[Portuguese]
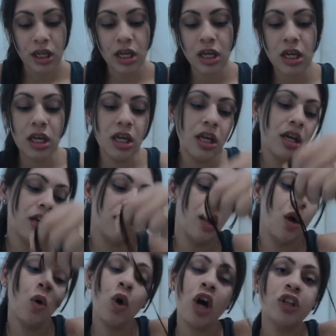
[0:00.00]

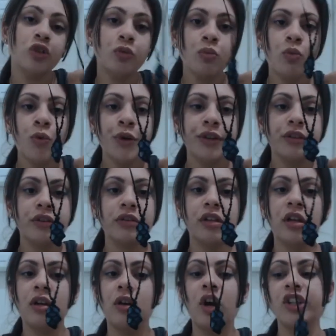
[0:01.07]
e eu gosto muito,
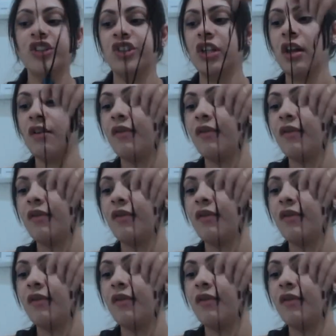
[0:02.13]
e eu gosto de